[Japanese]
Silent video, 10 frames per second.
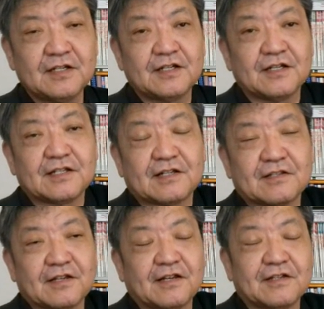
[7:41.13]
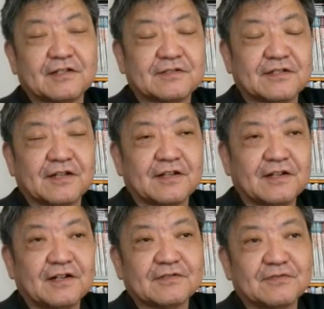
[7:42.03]
えー、なんでですね
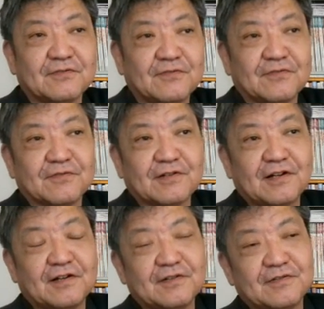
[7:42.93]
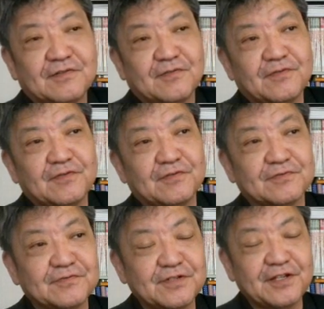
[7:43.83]
あの
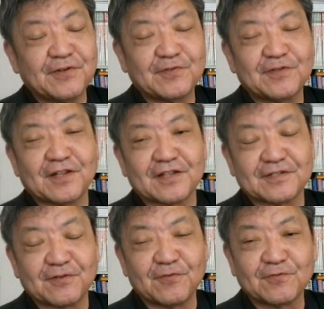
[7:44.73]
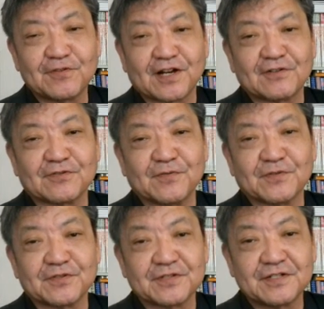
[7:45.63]
国によってですね温度差があると思
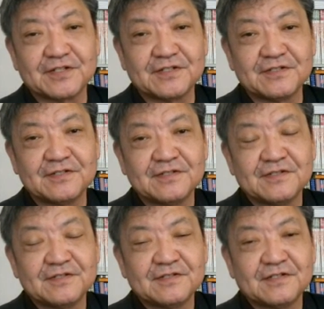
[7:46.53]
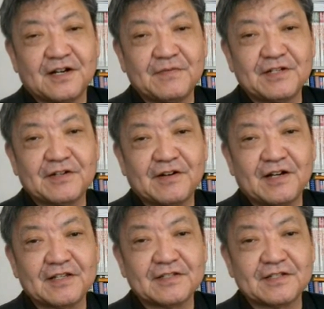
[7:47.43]
うんですね。アメリカ
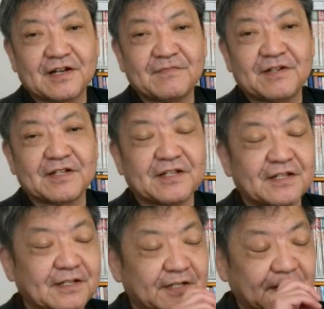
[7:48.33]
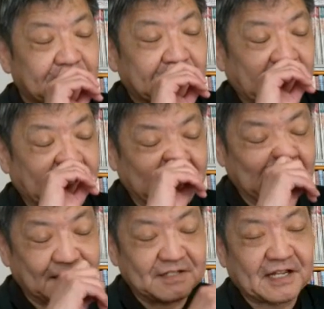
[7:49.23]
はですね、あんまりな
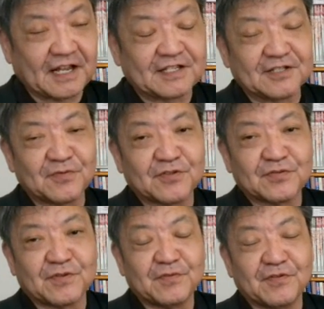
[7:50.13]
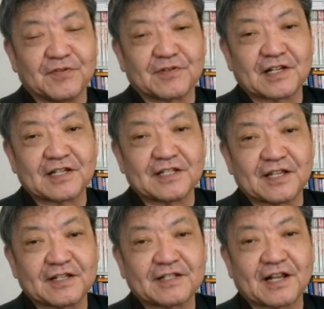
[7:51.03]
ないし、そもそももうかなり
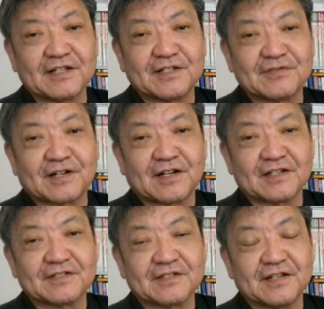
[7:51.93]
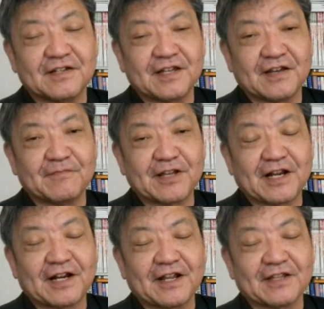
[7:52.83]
撤回してるからですね、えもう
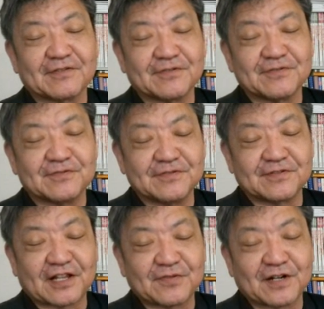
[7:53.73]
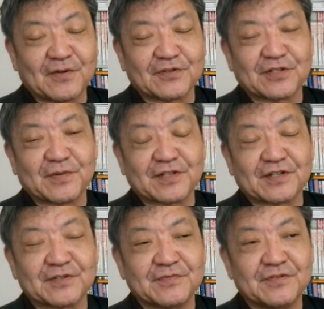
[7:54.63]
やれやれという立場かもしれませ
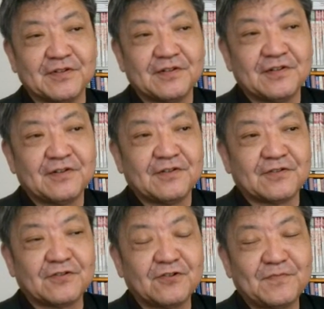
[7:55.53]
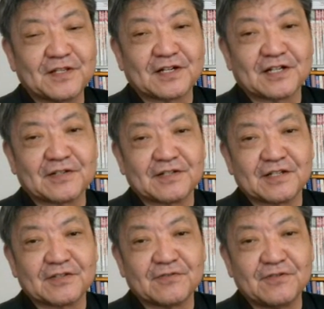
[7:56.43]
んけども、ヨーロッパの中には
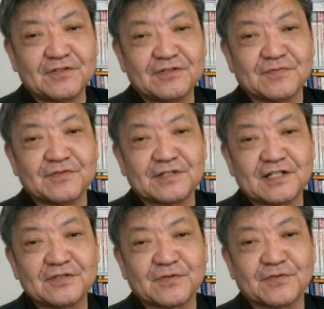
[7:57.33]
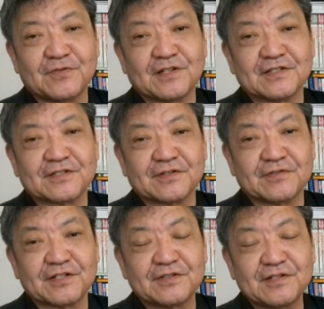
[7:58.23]
ね、ドイツもフランスもそうなんですけ
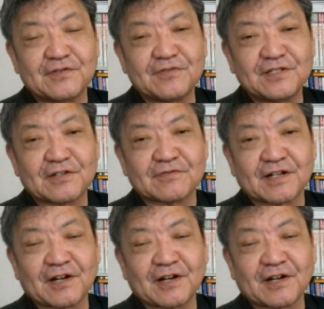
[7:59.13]
ど、実はロシアと